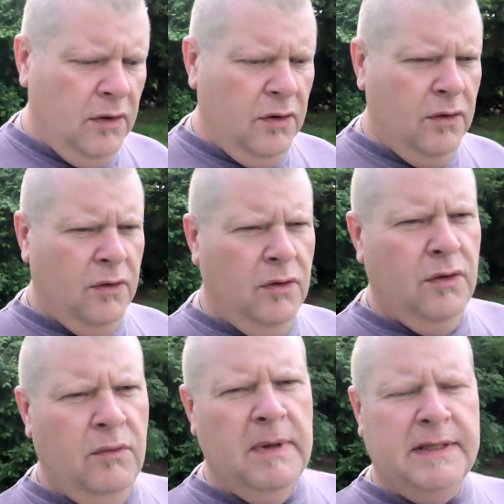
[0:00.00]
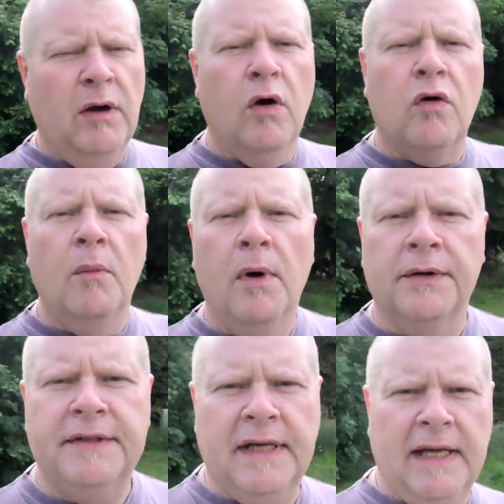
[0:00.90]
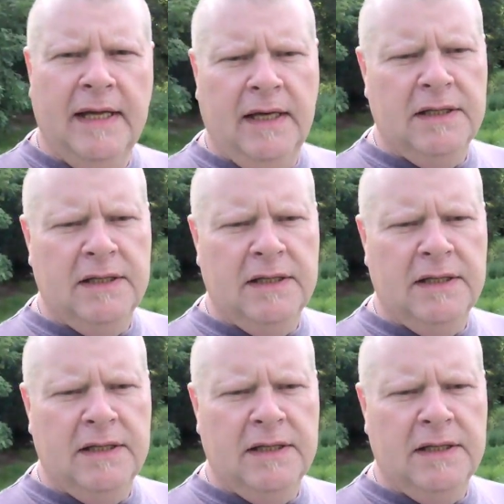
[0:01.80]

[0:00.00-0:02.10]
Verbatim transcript: mettre en commentaire